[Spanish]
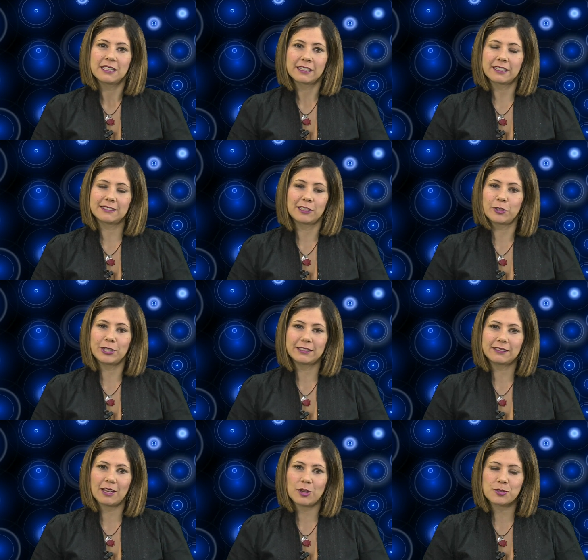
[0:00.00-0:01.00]
que están
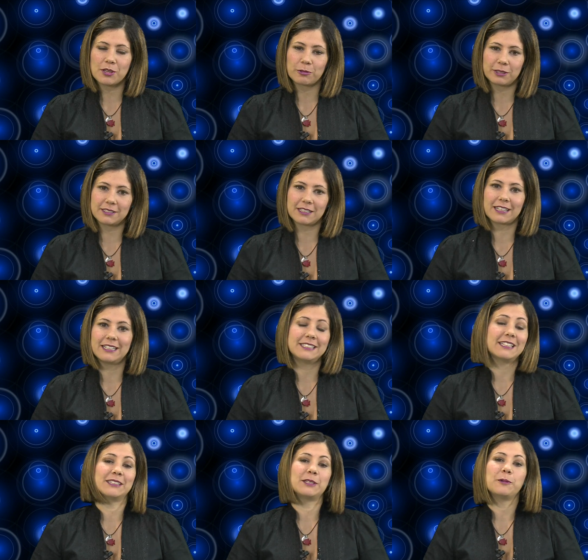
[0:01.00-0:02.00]
orientados a nuestra
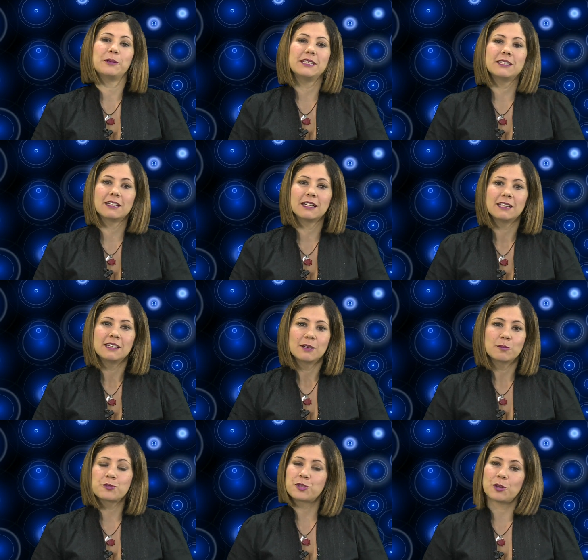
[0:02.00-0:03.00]
calidad de vida.
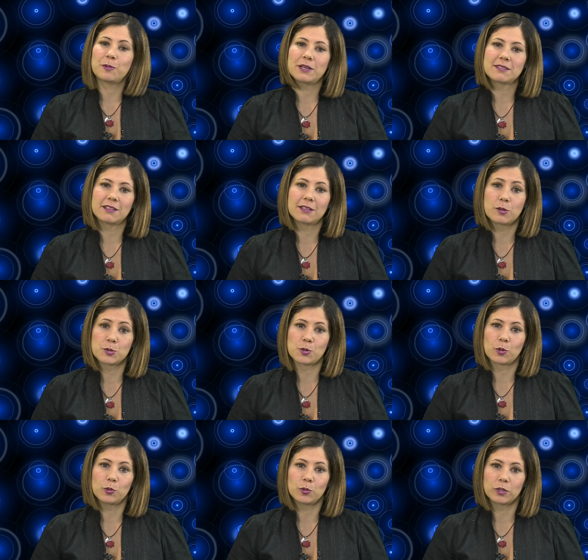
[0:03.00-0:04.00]
Muchas veces nos
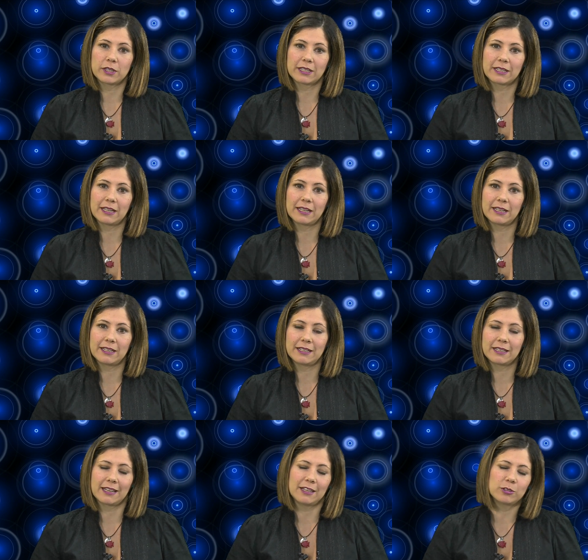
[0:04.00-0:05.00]
ocurre que
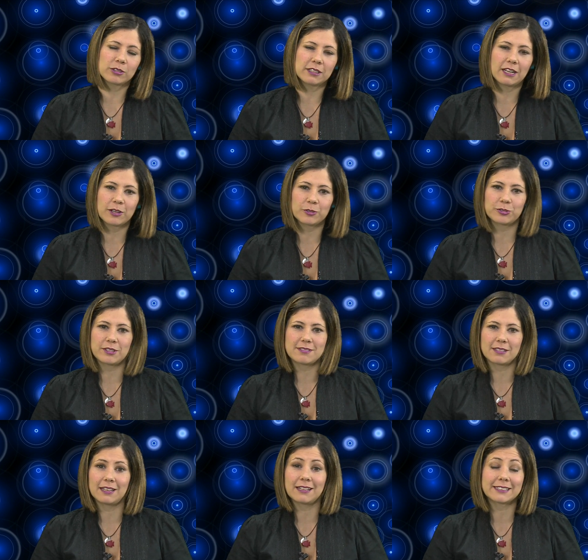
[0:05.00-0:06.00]
el calor de la
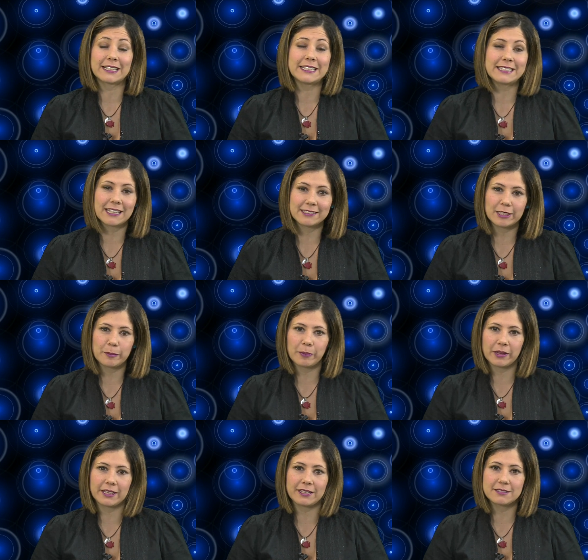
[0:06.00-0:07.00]
noticia, la realidad del
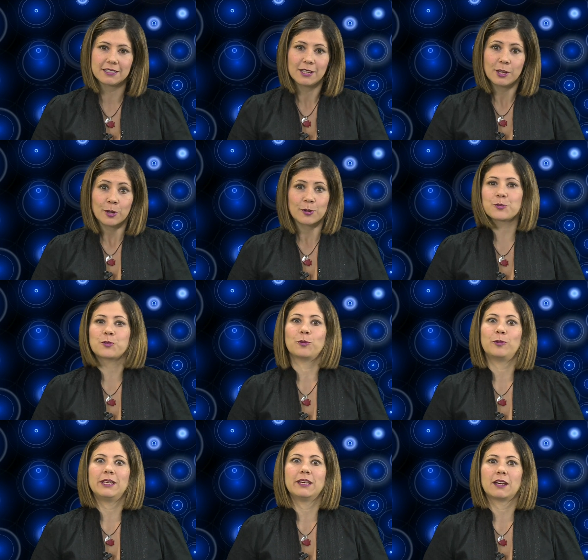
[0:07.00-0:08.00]
país, nos
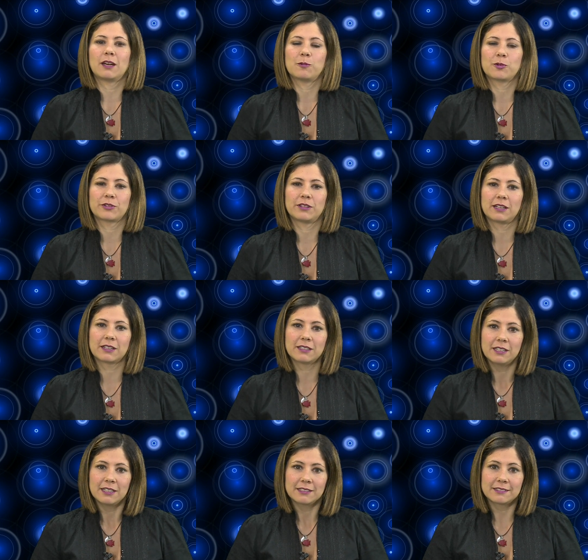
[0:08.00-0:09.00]
obliga a abordar
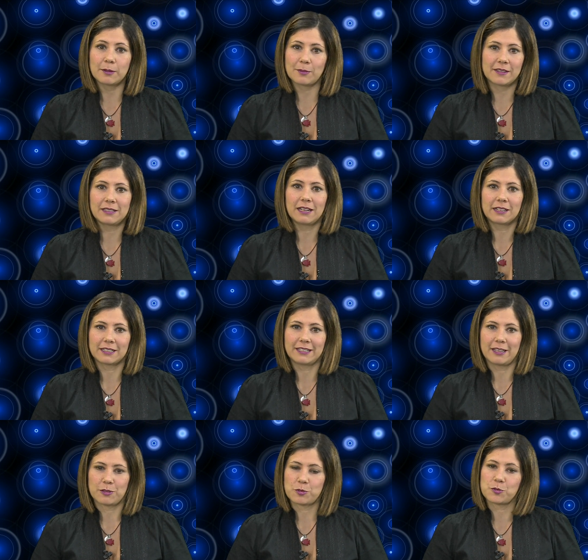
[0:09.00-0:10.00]
temas de la
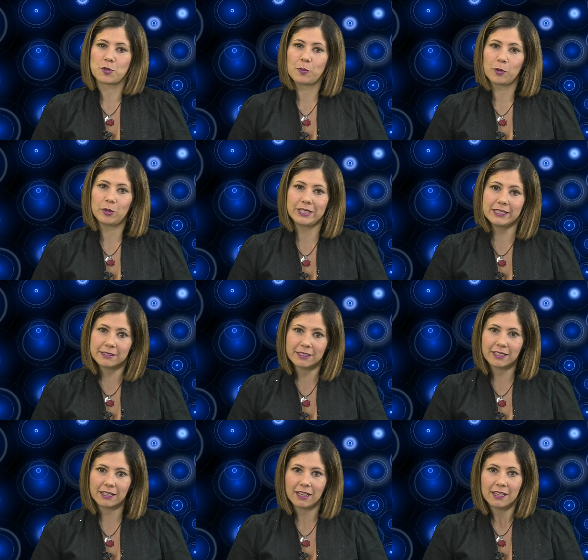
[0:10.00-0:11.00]
realidad
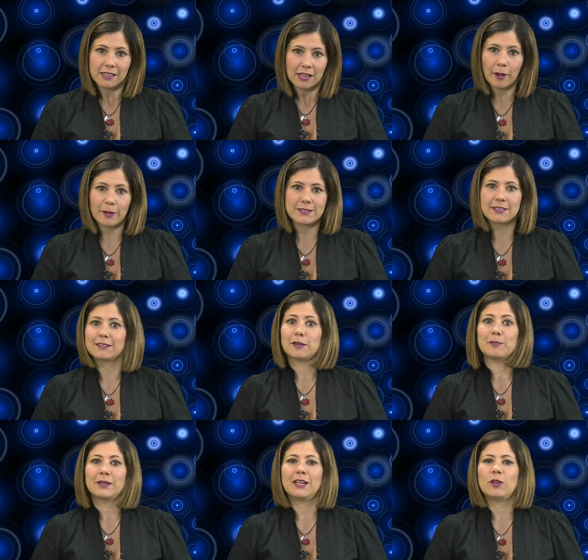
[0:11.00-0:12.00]
sociopolítica. A veces
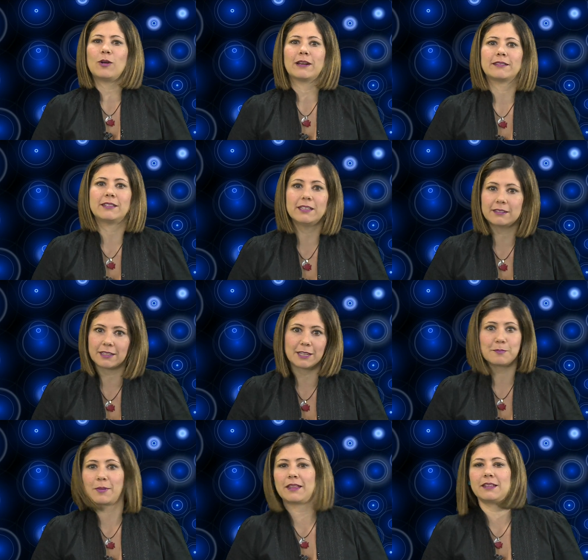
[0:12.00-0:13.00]
también los artistas
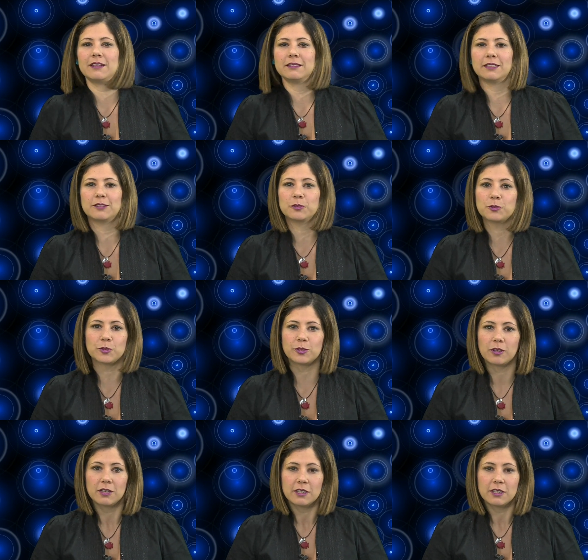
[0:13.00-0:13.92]
invaden este estudio